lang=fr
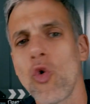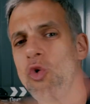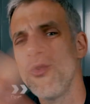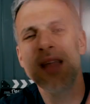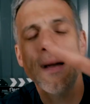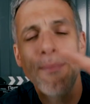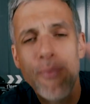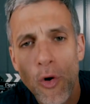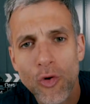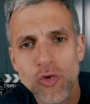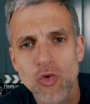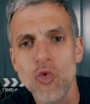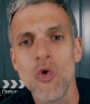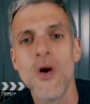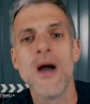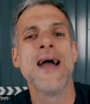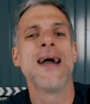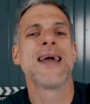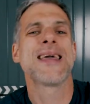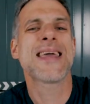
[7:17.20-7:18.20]
rue n'importe
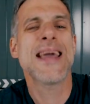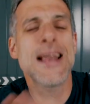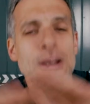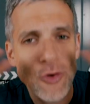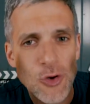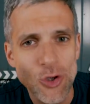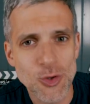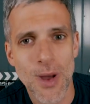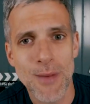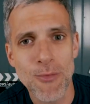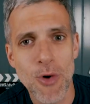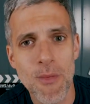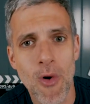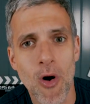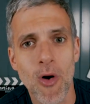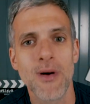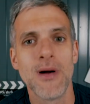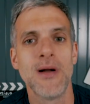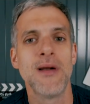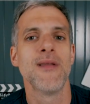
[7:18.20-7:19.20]
où, quel que soit le
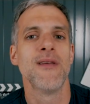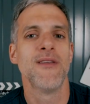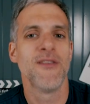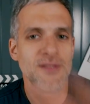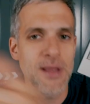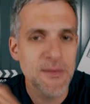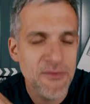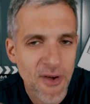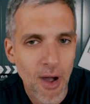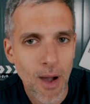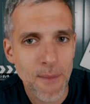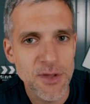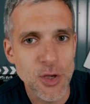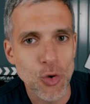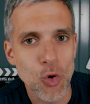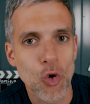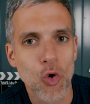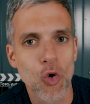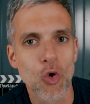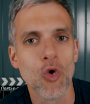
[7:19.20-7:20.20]
moment, venez me faire un petit
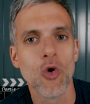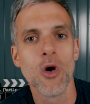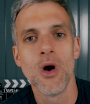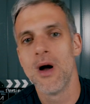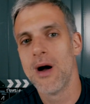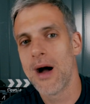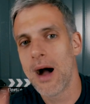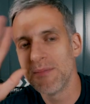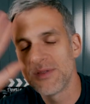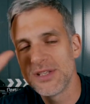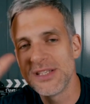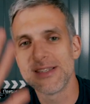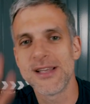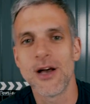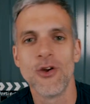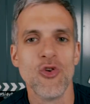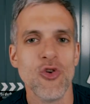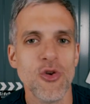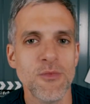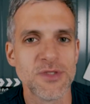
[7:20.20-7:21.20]
coucou, un petit
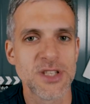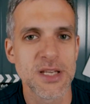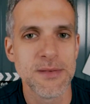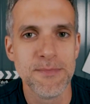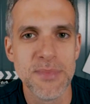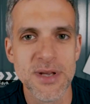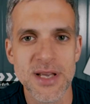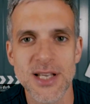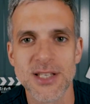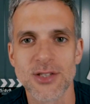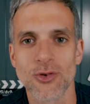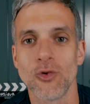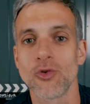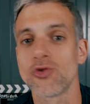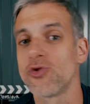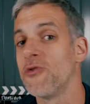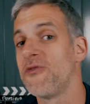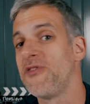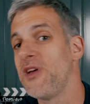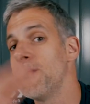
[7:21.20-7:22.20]
salut, une petite bise, on
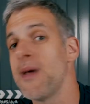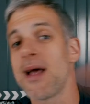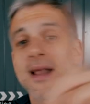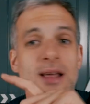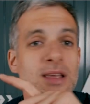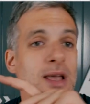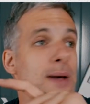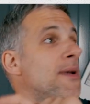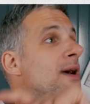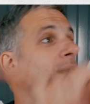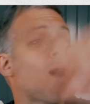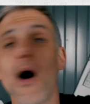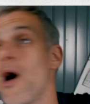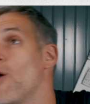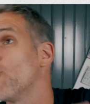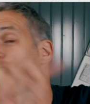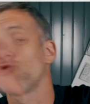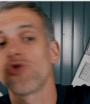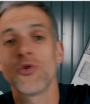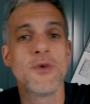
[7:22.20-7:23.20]
se filme avec les caméras,
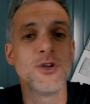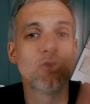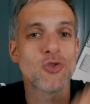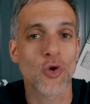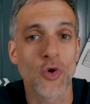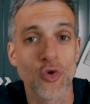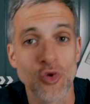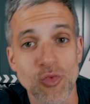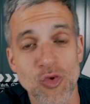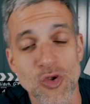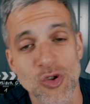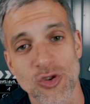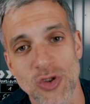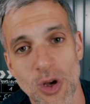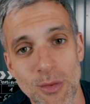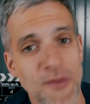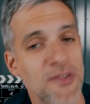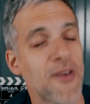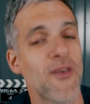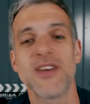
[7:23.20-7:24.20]
on se met sur YouTube tous
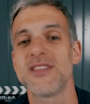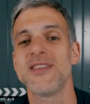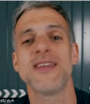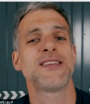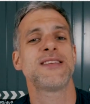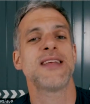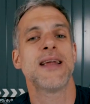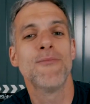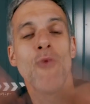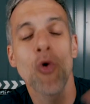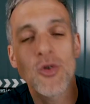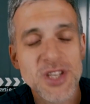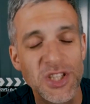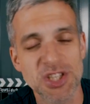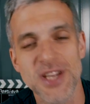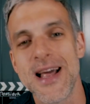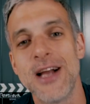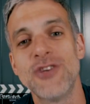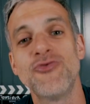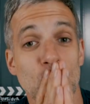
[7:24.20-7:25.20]
ensemble. Enfin voilà, c'est l'amour, c'est
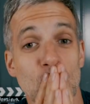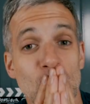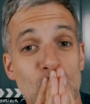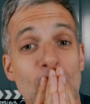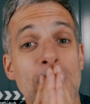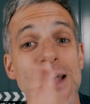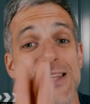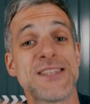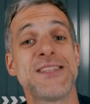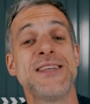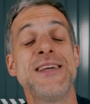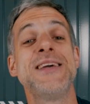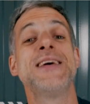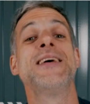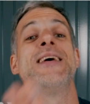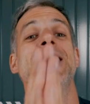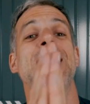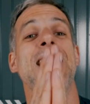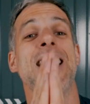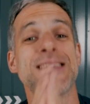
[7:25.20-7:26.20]
génial. Merci,
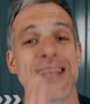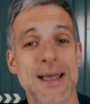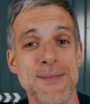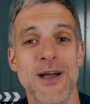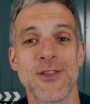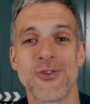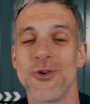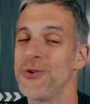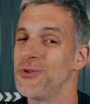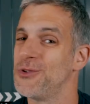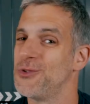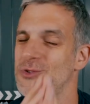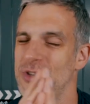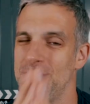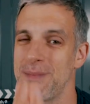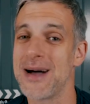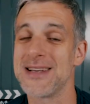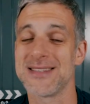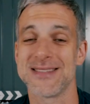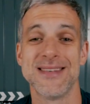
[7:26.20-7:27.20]
à très bientôt, je vous
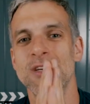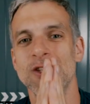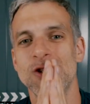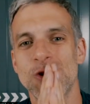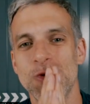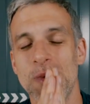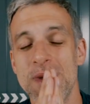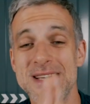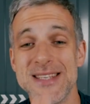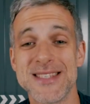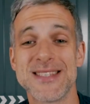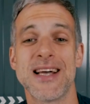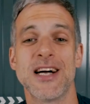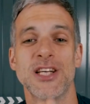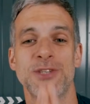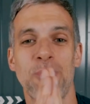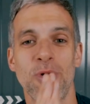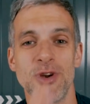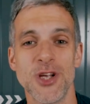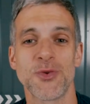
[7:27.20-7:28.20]
embrasse. Soyez
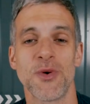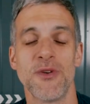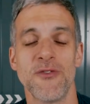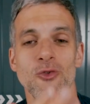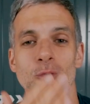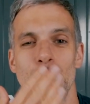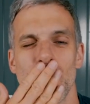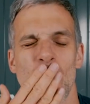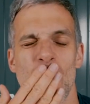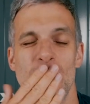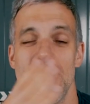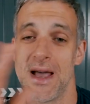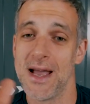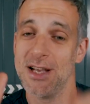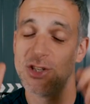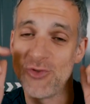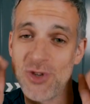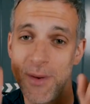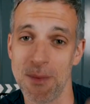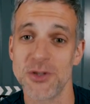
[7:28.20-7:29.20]
sages, prenez soin de vous et
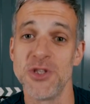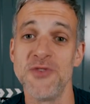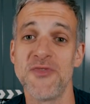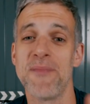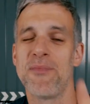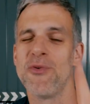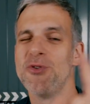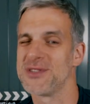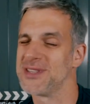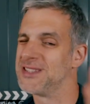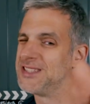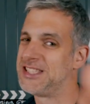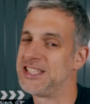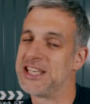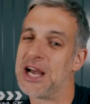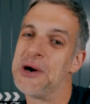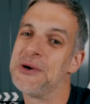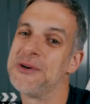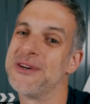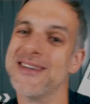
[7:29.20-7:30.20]
je vous embrasse une fois de plus.
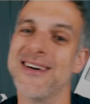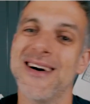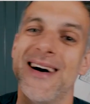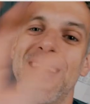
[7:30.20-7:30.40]
Ciao